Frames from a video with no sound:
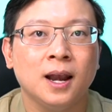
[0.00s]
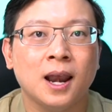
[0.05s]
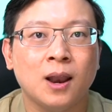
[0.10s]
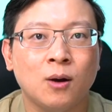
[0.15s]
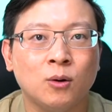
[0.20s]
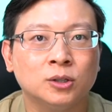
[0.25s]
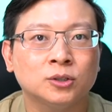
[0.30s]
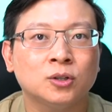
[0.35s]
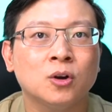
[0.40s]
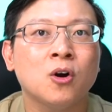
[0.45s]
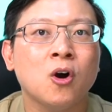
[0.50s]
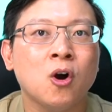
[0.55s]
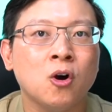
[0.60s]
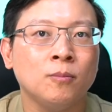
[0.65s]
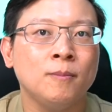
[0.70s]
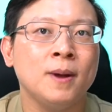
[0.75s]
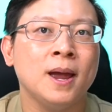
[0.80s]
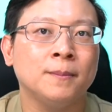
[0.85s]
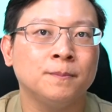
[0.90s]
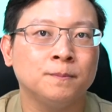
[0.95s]
เราก็ต้องออก
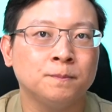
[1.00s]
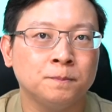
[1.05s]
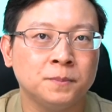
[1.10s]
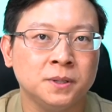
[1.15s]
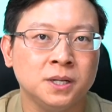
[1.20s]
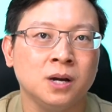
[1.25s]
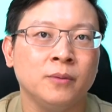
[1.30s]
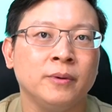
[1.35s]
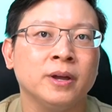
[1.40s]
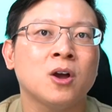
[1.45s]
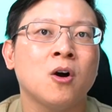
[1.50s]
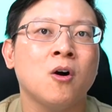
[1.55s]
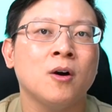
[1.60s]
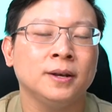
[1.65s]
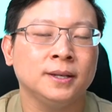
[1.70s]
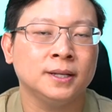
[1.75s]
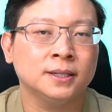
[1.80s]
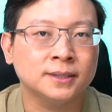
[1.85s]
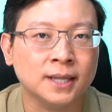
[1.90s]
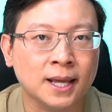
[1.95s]
แบบเผื่อไว้ก่อน
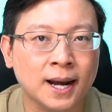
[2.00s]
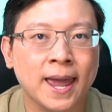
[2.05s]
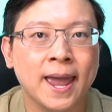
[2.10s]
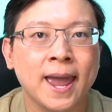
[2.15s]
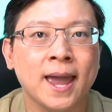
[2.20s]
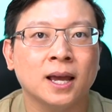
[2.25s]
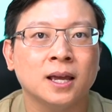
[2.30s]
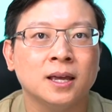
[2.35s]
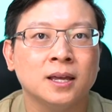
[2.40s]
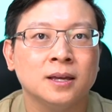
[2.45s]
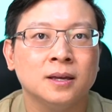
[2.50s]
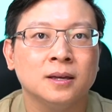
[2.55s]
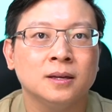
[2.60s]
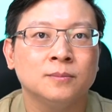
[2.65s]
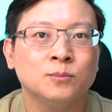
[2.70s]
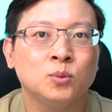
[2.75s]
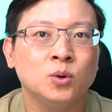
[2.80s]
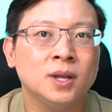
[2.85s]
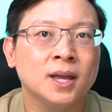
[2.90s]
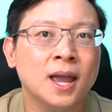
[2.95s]
ตั้งแต่แรก
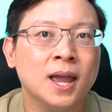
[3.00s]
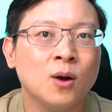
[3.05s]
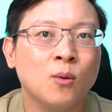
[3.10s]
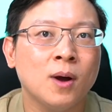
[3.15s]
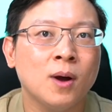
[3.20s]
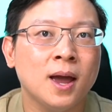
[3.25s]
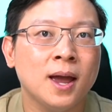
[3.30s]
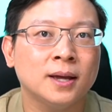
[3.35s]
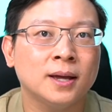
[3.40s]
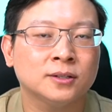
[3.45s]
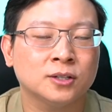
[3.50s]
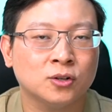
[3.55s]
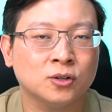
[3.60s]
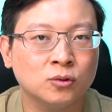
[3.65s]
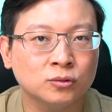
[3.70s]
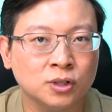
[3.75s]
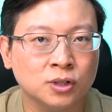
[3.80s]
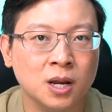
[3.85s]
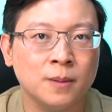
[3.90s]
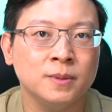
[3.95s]
พูดง่ายๆว่าจะต้
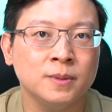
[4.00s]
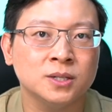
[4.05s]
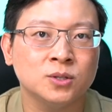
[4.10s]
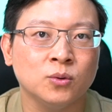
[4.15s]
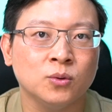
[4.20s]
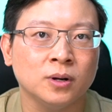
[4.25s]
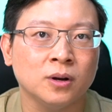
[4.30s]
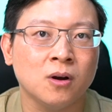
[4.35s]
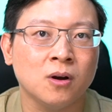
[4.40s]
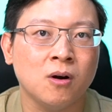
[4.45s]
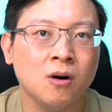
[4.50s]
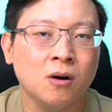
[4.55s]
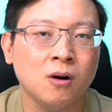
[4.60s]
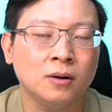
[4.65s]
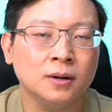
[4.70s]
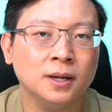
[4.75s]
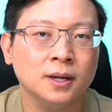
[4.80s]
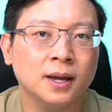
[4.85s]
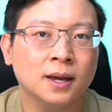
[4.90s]
องเตรียมในส่วนของ